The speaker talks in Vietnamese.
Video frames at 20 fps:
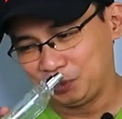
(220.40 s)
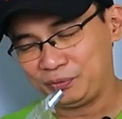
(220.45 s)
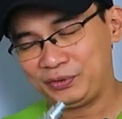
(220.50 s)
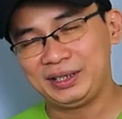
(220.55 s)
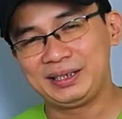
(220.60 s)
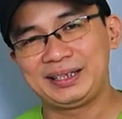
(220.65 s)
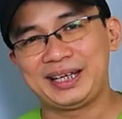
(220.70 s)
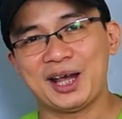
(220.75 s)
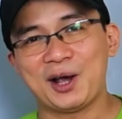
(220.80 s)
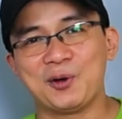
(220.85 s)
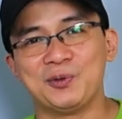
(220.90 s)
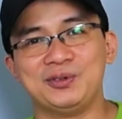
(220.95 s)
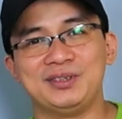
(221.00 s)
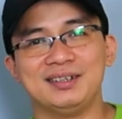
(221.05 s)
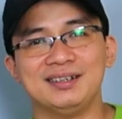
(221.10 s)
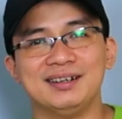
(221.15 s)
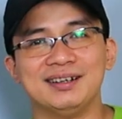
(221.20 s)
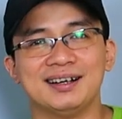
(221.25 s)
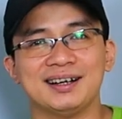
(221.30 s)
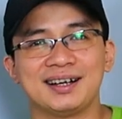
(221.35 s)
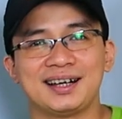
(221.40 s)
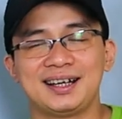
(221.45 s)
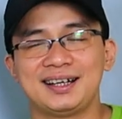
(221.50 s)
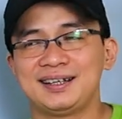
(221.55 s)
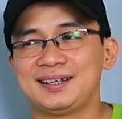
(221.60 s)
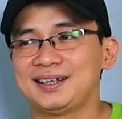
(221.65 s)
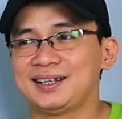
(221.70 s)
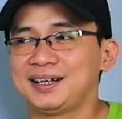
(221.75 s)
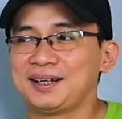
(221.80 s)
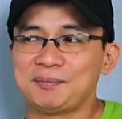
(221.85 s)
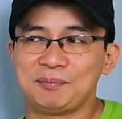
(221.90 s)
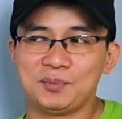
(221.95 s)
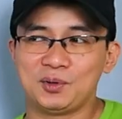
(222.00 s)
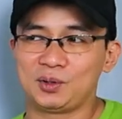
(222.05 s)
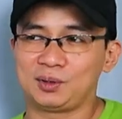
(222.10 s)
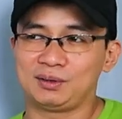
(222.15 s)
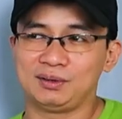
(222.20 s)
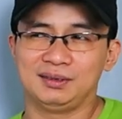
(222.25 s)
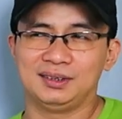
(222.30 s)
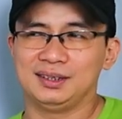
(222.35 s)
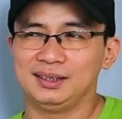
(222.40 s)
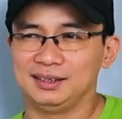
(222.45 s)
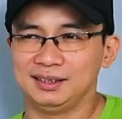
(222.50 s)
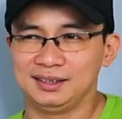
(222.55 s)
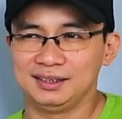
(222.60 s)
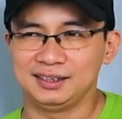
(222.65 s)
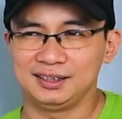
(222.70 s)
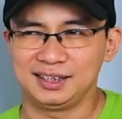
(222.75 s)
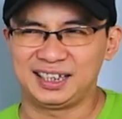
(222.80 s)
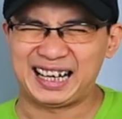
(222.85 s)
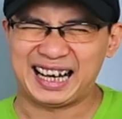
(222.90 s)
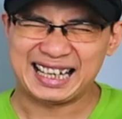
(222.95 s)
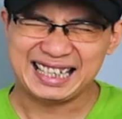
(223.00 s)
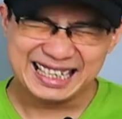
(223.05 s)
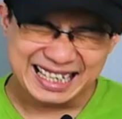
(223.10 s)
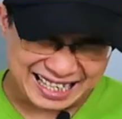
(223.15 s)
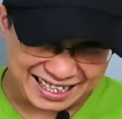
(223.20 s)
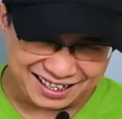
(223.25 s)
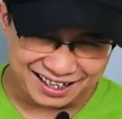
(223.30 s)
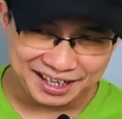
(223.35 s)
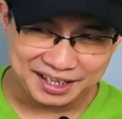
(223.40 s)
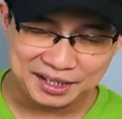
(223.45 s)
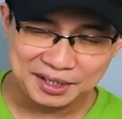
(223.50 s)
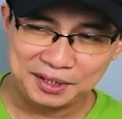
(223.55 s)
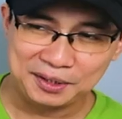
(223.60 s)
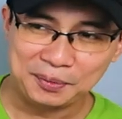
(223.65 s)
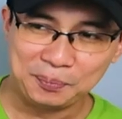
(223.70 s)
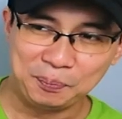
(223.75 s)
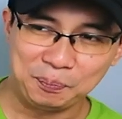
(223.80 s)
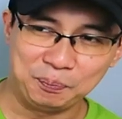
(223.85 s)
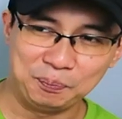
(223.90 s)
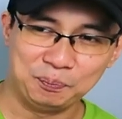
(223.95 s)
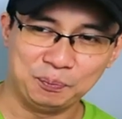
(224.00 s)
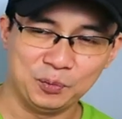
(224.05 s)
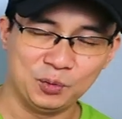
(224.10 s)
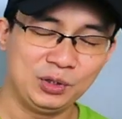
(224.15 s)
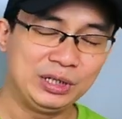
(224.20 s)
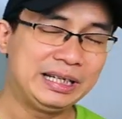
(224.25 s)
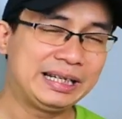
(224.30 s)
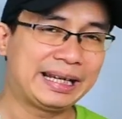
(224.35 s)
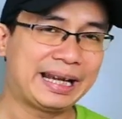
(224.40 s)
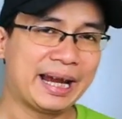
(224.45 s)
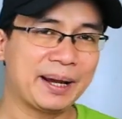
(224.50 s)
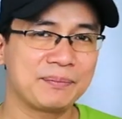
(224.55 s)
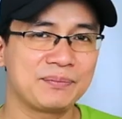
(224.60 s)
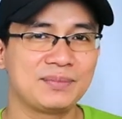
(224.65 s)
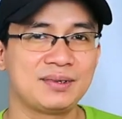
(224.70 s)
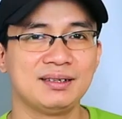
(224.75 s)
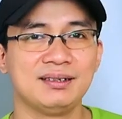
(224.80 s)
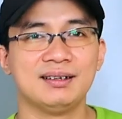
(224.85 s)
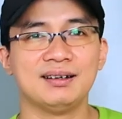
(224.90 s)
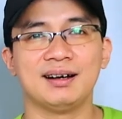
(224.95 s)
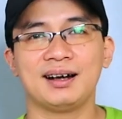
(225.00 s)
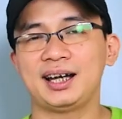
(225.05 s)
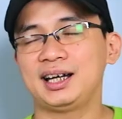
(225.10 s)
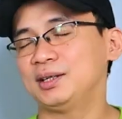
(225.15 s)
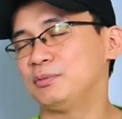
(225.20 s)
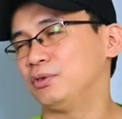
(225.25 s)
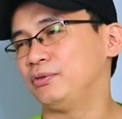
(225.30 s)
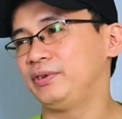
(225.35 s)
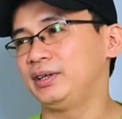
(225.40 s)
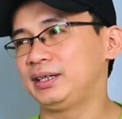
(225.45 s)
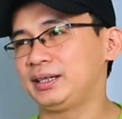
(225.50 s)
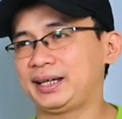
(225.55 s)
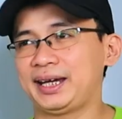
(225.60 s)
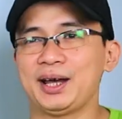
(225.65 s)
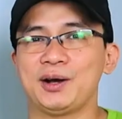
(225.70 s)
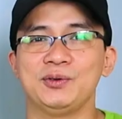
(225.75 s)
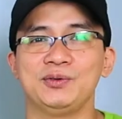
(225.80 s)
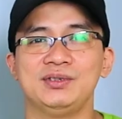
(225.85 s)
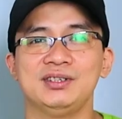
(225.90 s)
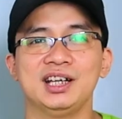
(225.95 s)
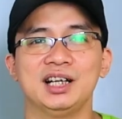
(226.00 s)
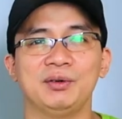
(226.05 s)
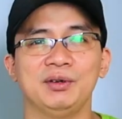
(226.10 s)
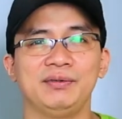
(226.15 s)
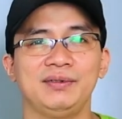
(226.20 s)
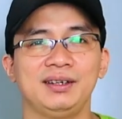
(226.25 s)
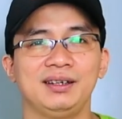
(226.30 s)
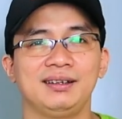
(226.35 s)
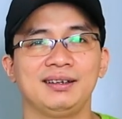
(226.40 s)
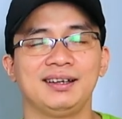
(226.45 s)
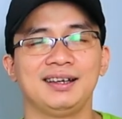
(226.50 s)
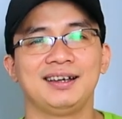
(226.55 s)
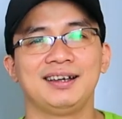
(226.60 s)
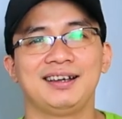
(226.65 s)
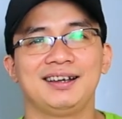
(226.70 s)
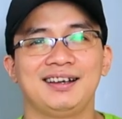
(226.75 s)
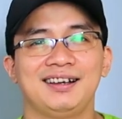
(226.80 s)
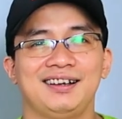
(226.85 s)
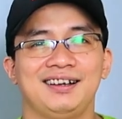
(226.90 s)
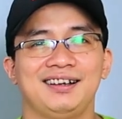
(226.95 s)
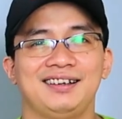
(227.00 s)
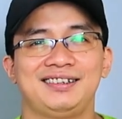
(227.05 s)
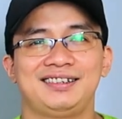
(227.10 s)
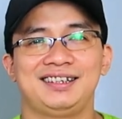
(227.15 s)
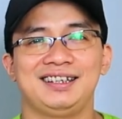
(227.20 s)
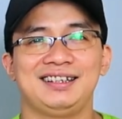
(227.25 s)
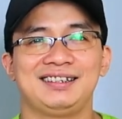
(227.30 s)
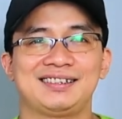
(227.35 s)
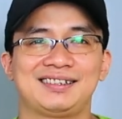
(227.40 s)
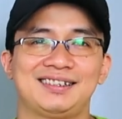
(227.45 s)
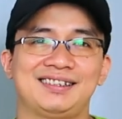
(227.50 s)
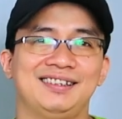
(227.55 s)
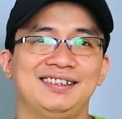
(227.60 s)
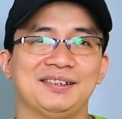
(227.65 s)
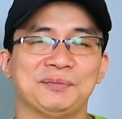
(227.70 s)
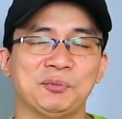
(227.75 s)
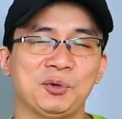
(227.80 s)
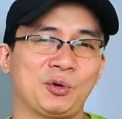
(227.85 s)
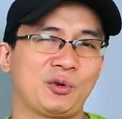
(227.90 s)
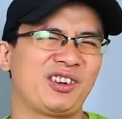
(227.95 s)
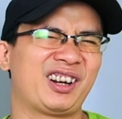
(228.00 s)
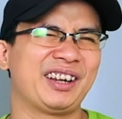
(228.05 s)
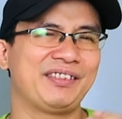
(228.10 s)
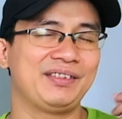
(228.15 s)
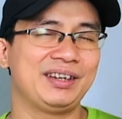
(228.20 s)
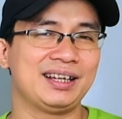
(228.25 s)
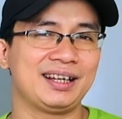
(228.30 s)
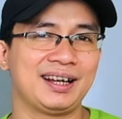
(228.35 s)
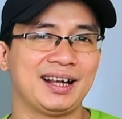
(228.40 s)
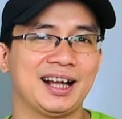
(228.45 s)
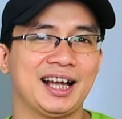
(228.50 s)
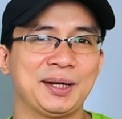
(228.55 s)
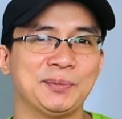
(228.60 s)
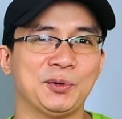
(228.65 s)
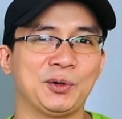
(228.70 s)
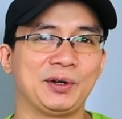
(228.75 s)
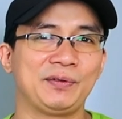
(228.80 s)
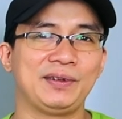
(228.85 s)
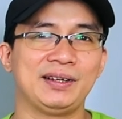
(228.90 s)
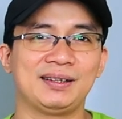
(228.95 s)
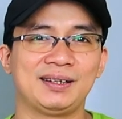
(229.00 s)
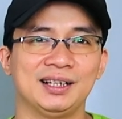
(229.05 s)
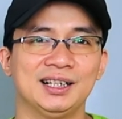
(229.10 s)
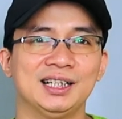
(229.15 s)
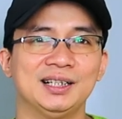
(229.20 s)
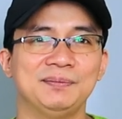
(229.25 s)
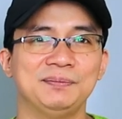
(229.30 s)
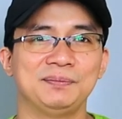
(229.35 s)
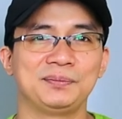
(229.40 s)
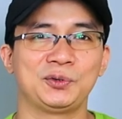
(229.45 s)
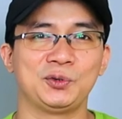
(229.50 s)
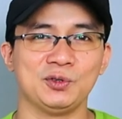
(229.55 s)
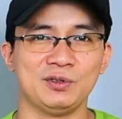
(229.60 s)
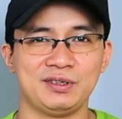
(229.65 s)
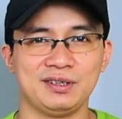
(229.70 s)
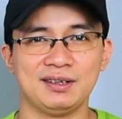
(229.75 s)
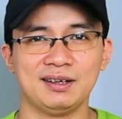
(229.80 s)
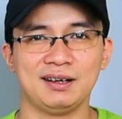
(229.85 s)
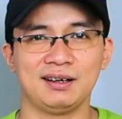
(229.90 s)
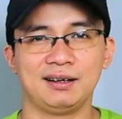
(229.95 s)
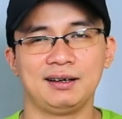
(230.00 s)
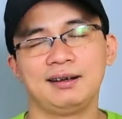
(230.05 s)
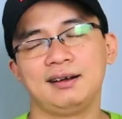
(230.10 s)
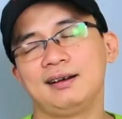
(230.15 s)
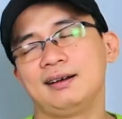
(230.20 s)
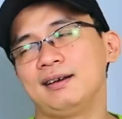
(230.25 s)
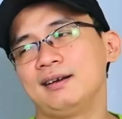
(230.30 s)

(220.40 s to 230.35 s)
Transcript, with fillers: một viên kẹo dừa hay là một uh, cái gì đấy một ly kem dừa hay là một viên kẹo dừa bởi vì xịt một cái vị ngậy một cái vị thơm của dừa